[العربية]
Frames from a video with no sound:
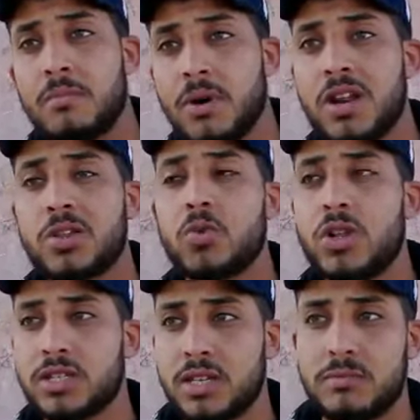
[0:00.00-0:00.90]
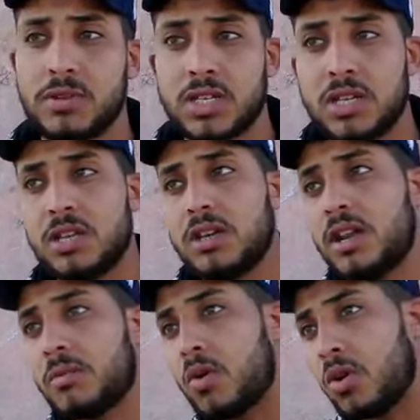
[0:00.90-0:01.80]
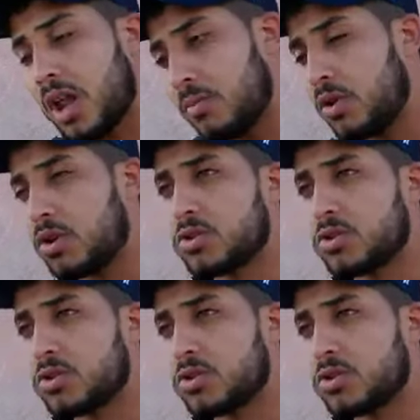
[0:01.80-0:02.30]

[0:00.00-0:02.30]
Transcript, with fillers: بغينا تكون احسن ماشي حنا نبقاو نقلبو على